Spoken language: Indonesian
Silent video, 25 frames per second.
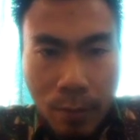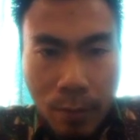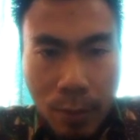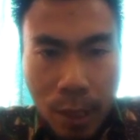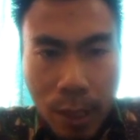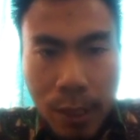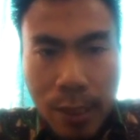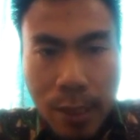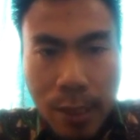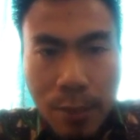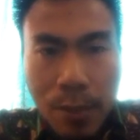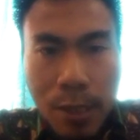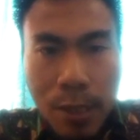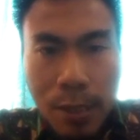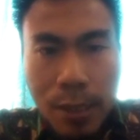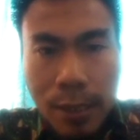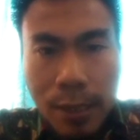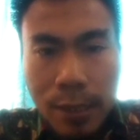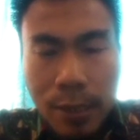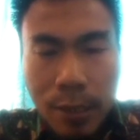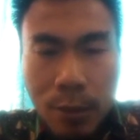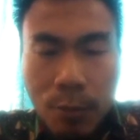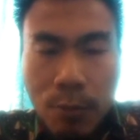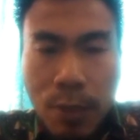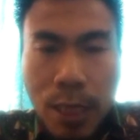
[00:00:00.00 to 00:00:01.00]

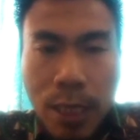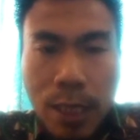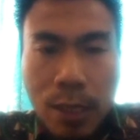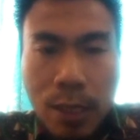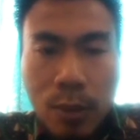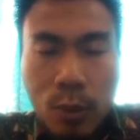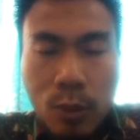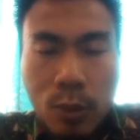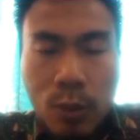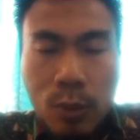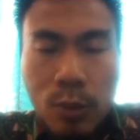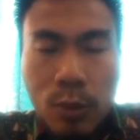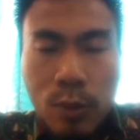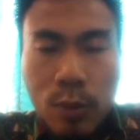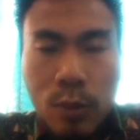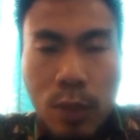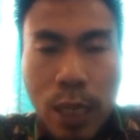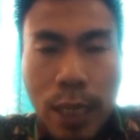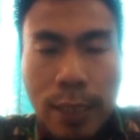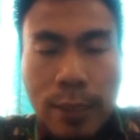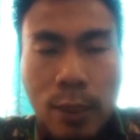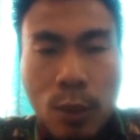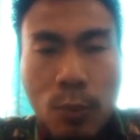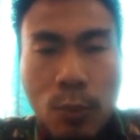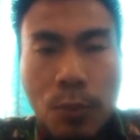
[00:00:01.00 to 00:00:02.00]
berita-berita terbaru
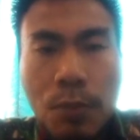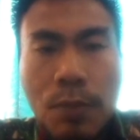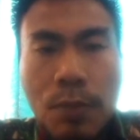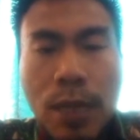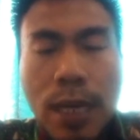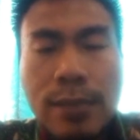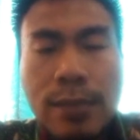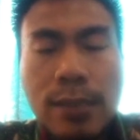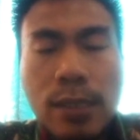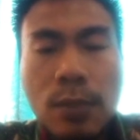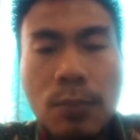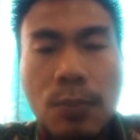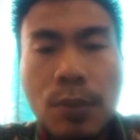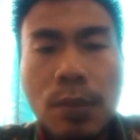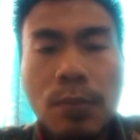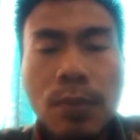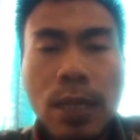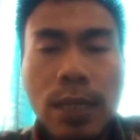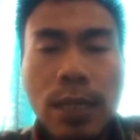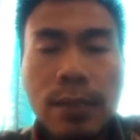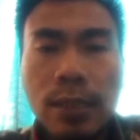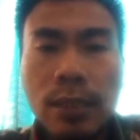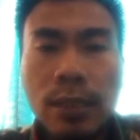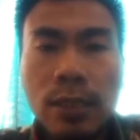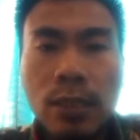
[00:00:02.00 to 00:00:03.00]
atau
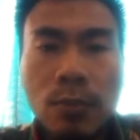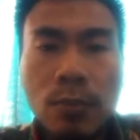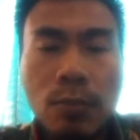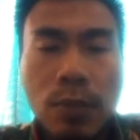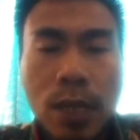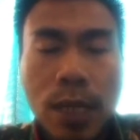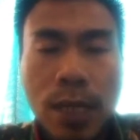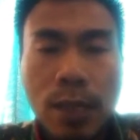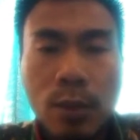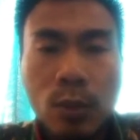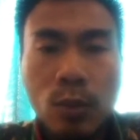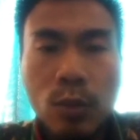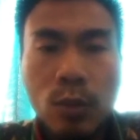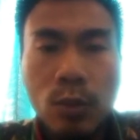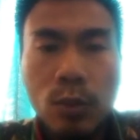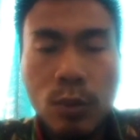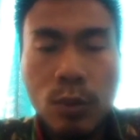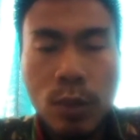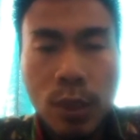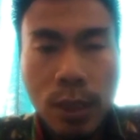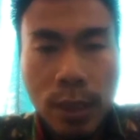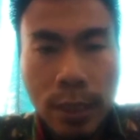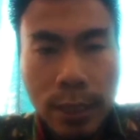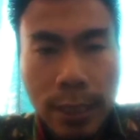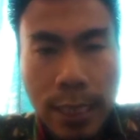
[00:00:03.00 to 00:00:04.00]
pembahasan-pembahasan terbaru
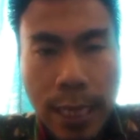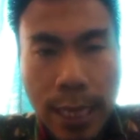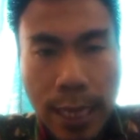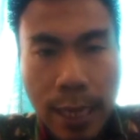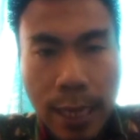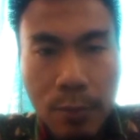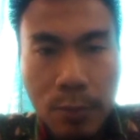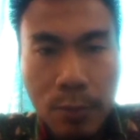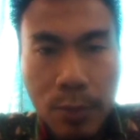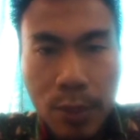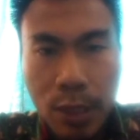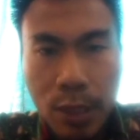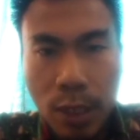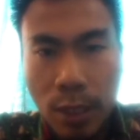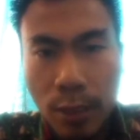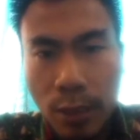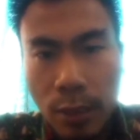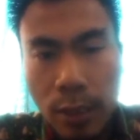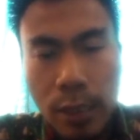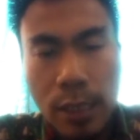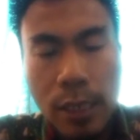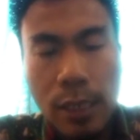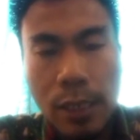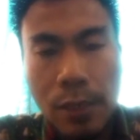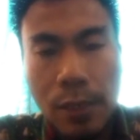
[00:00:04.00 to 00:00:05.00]
dalam
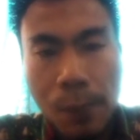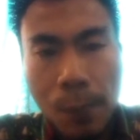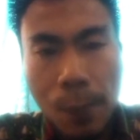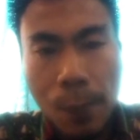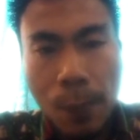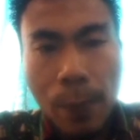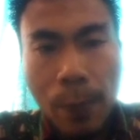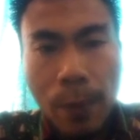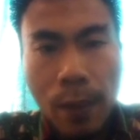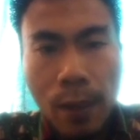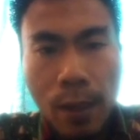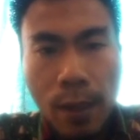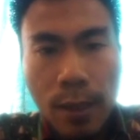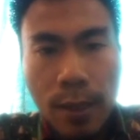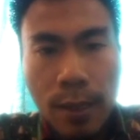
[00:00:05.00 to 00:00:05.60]
channel ini.